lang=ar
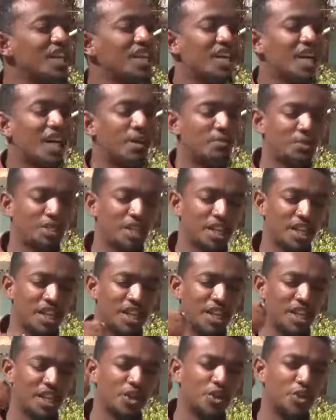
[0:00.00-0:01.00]
أبشر
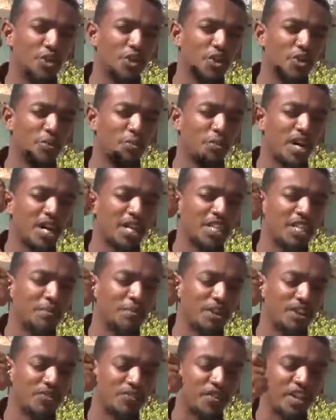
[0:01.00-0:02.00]
ندق يوماتي
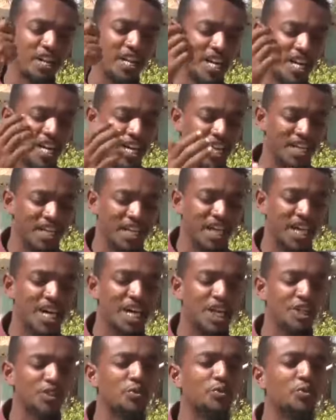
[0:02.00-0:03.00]
بالفرحة
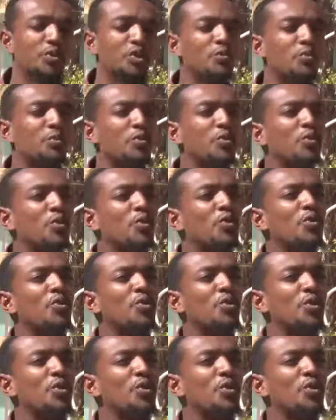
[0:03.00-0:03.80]
نحاس وطبول